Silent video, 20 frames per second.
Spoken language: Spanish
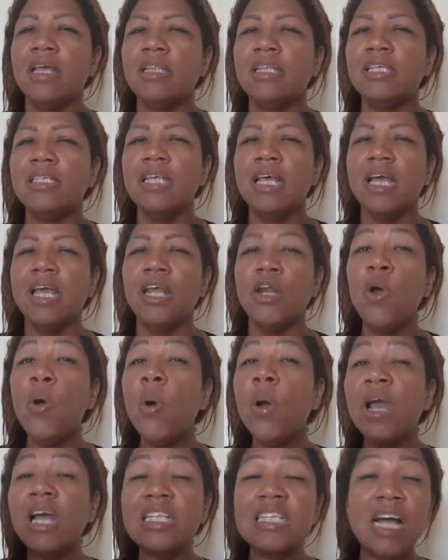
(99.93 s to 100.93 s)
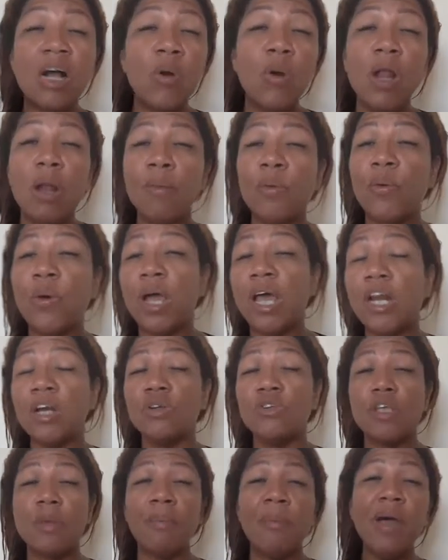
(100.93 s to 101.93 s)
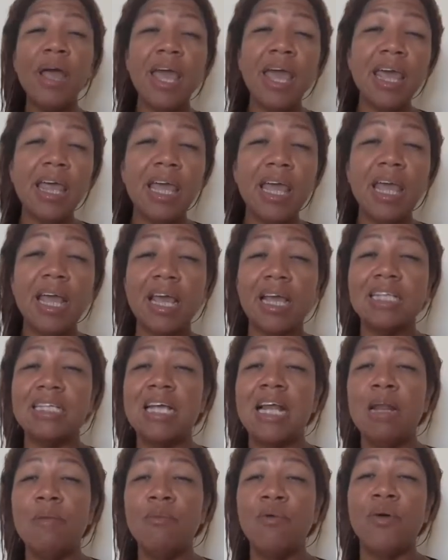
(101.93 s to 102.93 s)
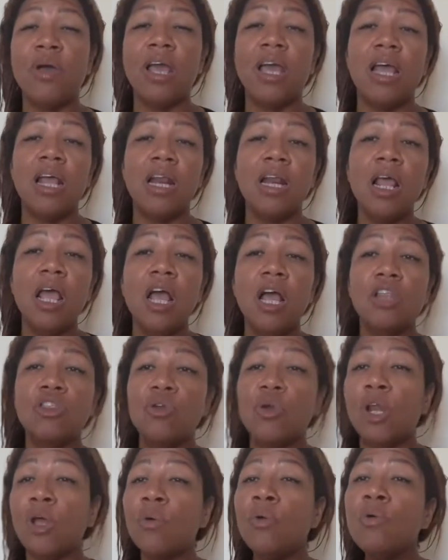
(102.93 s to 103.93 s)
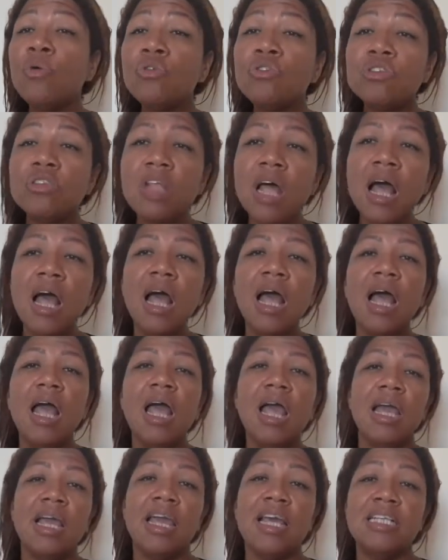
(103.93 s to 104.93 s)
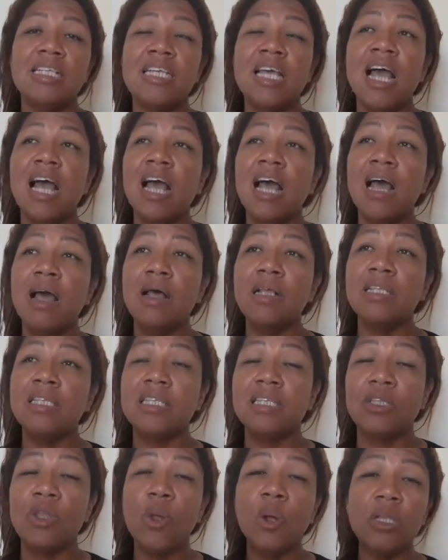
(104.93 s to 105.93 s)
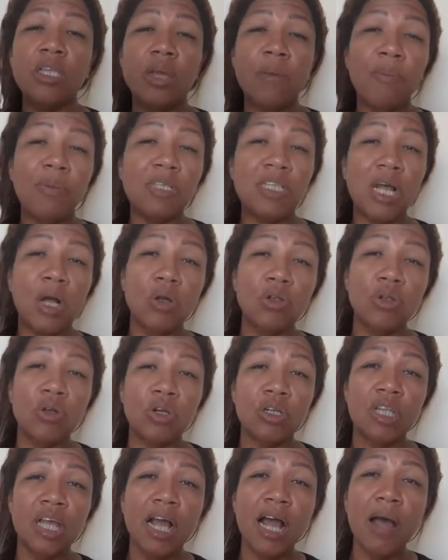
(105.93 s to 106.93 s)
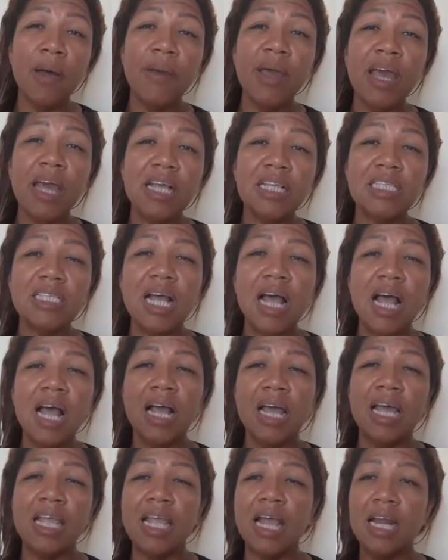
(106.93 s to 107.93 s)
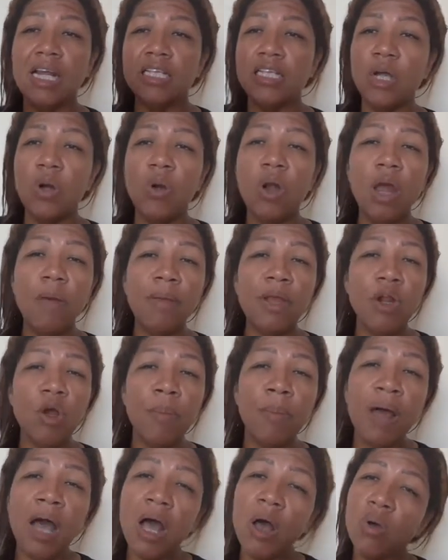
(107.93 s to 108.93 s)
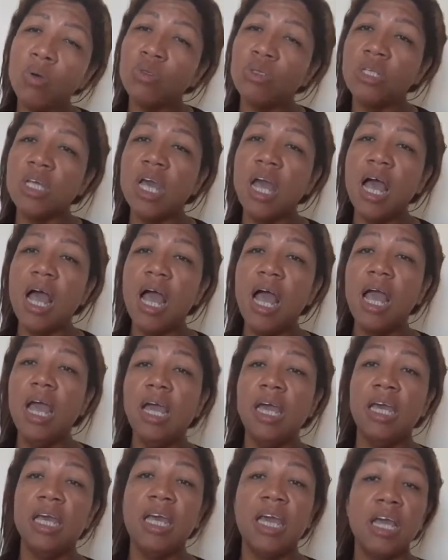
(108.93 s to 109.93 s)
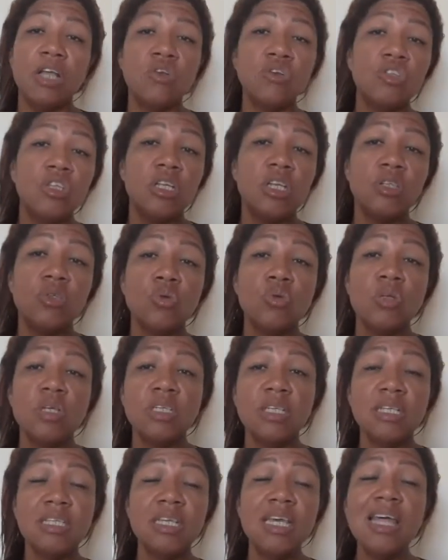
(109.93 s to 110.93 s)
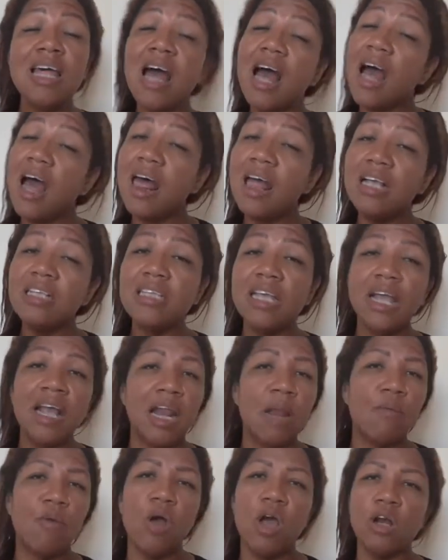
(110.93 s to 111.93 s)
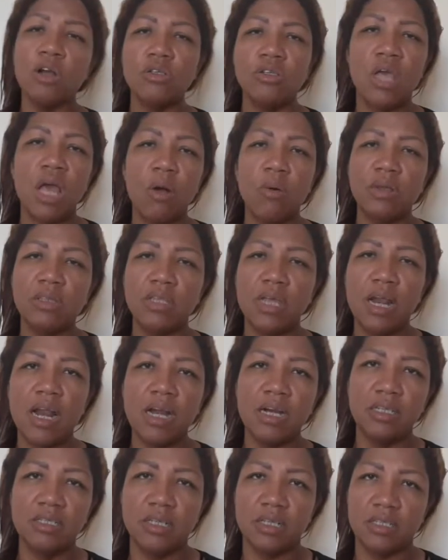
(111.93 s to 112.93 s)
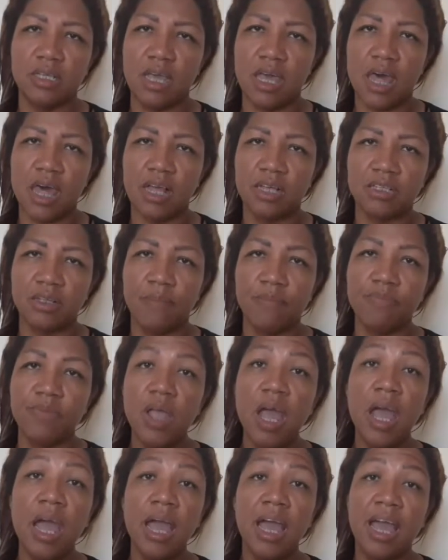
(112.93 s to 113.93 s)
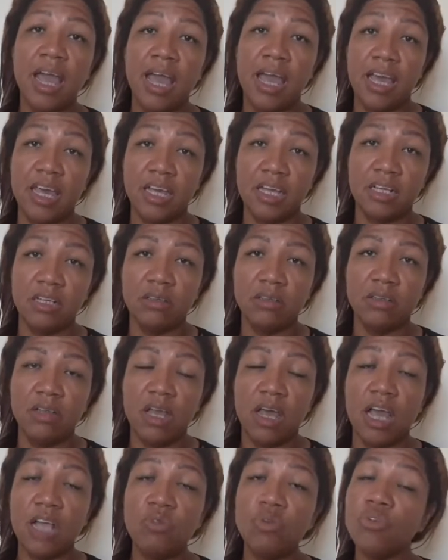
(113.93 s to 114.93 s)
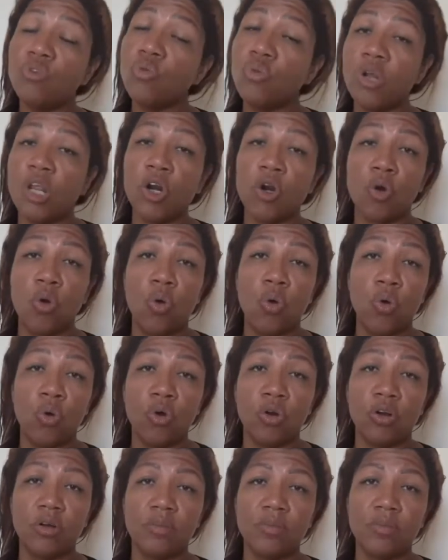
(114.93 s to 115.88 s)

dice que no, que ya con la mujer no se puede, que ya la mujer no le gusta, que ya todo el tiempo está con dolor de cabeza, que ya le llegó la menopausia y que ellos tienen sus necesidades y que la mujer no se da cuenta de las necesidades. ¡Ey! Eso es un error.